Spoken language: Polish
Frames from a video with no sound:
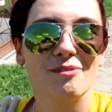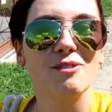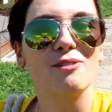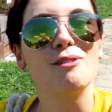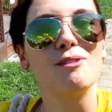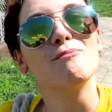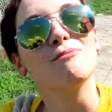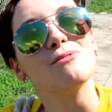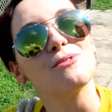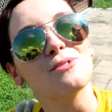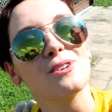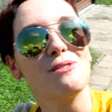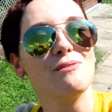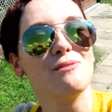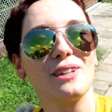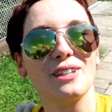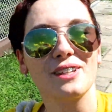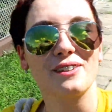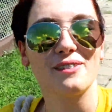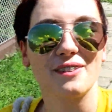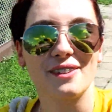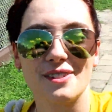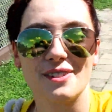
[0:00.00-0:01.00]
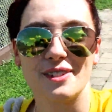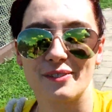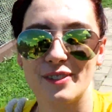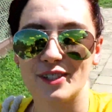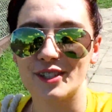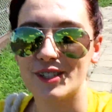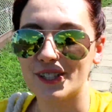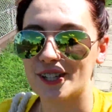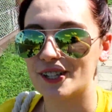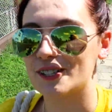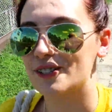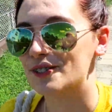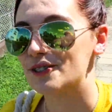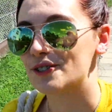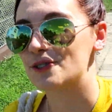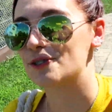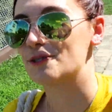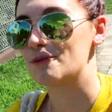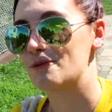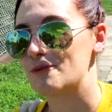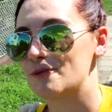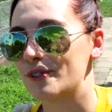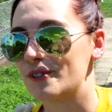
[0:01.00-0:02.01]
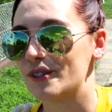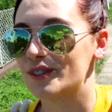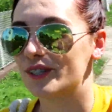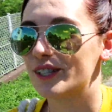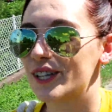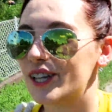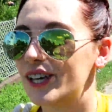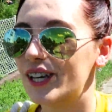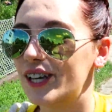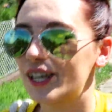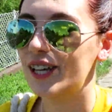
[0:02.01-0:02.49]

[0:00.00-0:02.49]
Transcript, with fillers: mógłbym tu chyba nawet zamieszkać, szczerze mówiąc.